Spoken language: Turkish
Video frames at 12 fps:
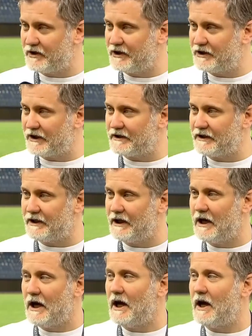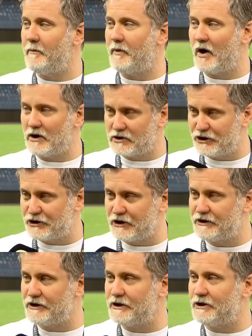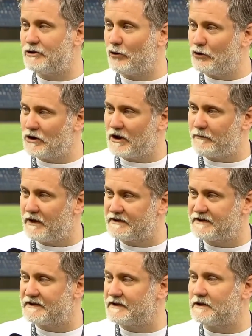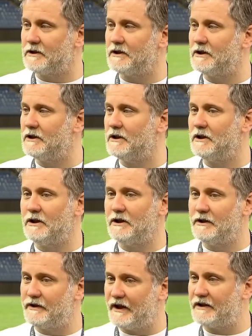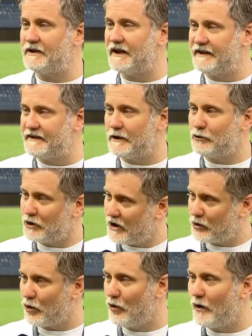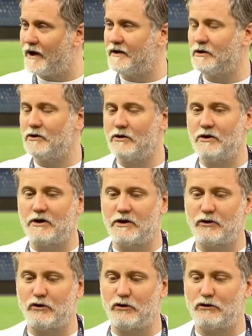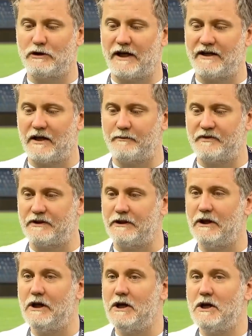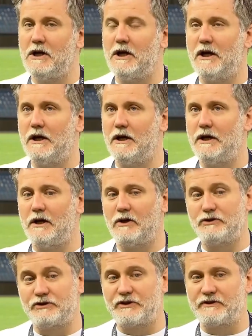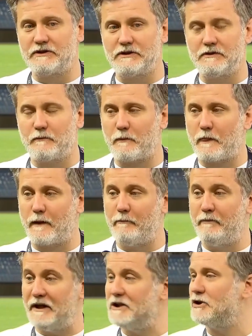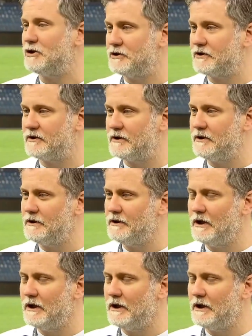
hareketleri hep alkışladı. İşte ön alan baskısını e, teknik heyetine dönerek öven e, görüntüler yaptı. E, açıkçası beni şaşırttı.